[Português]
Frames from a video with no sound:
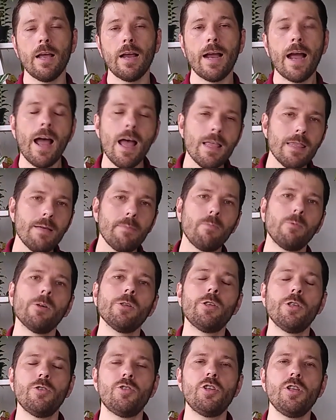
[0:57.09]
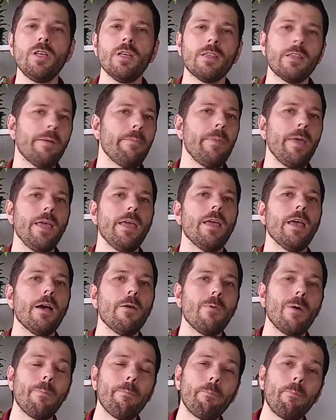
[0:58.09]
Cada mordidinha também é
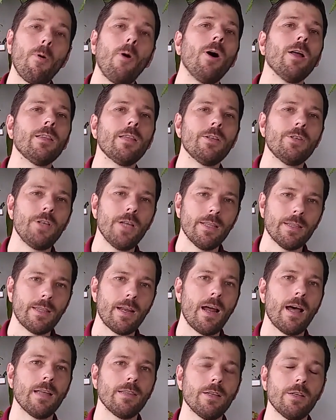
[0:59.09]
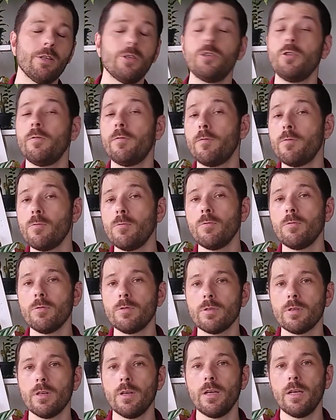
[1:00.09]
uma porta de entrada de
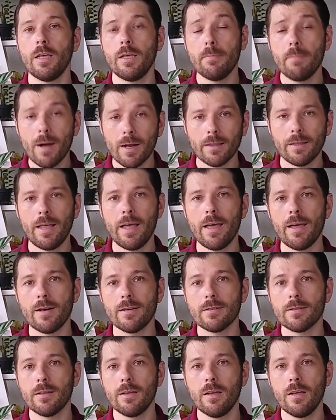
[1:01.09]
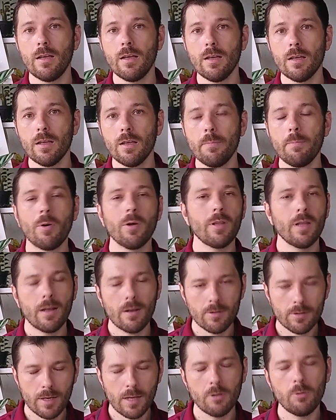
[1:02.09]
fungos e bactérias que podem
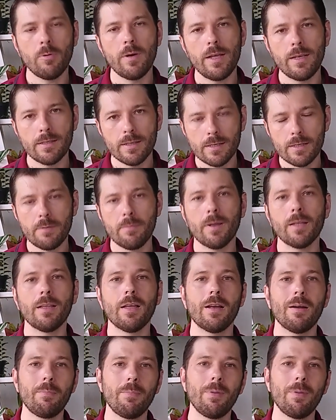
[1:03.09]
causar doenças e matar